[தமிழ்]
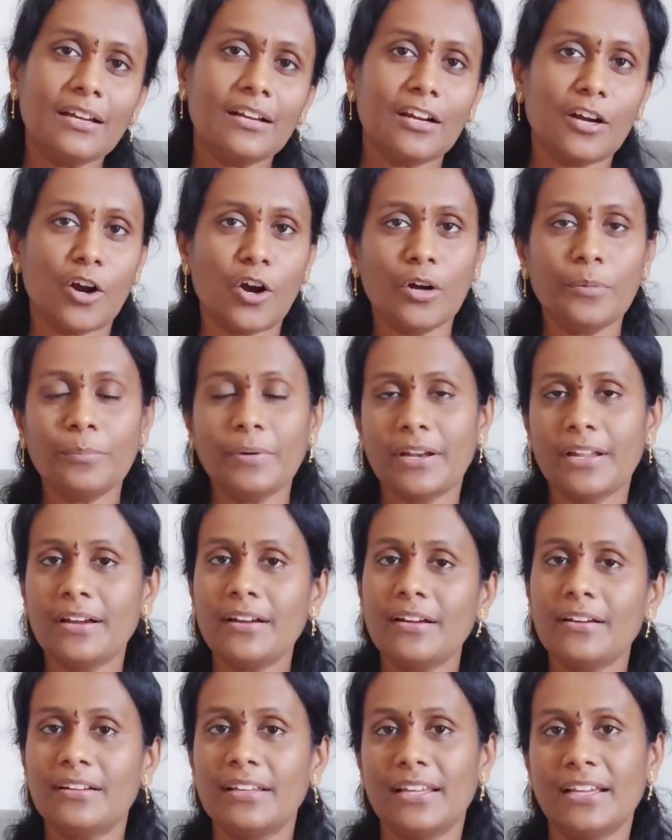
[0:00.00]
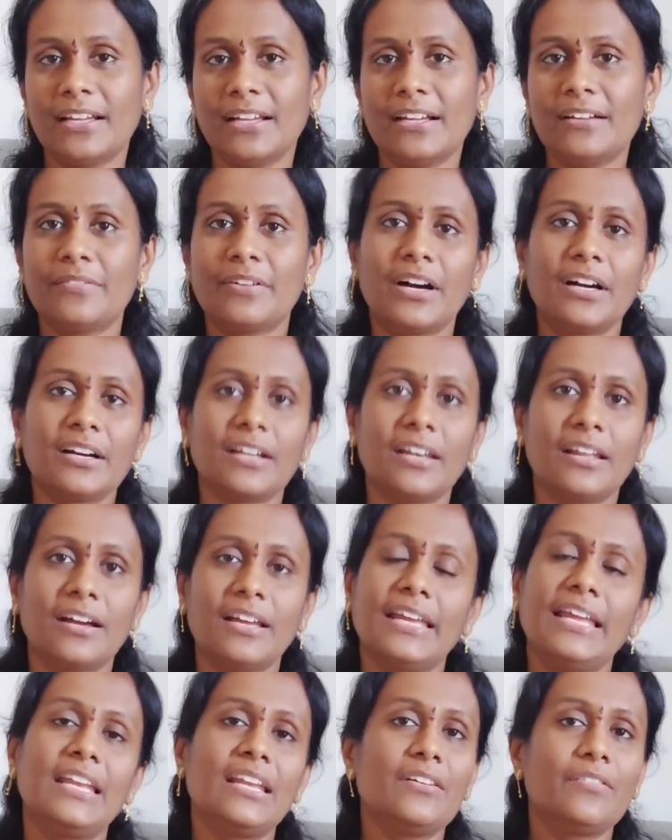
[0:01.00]
காமனாக எங்கே வாங்கலாம்
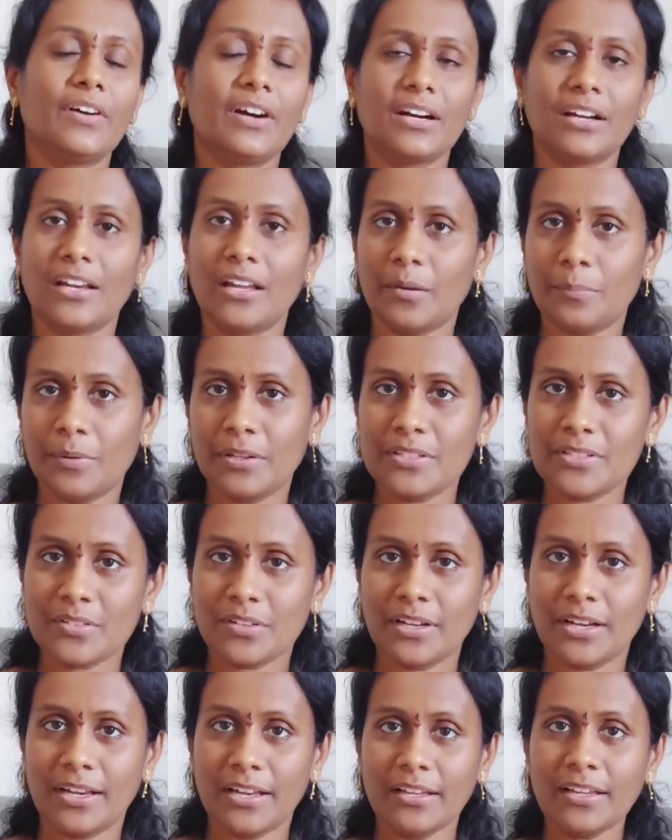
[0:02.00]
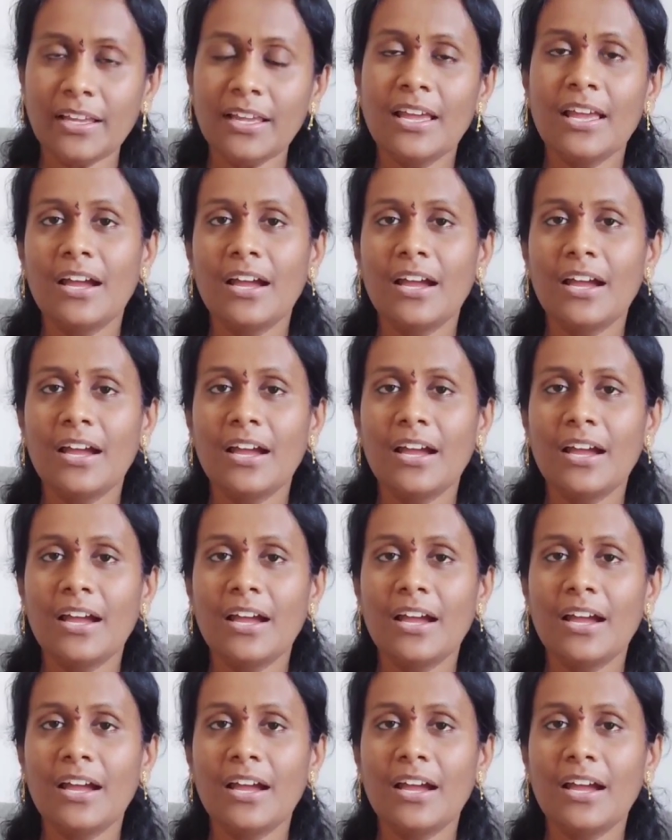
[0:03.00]
என்ன வாங்கலாம் அப்படின்னு சொல்லிட்டேன்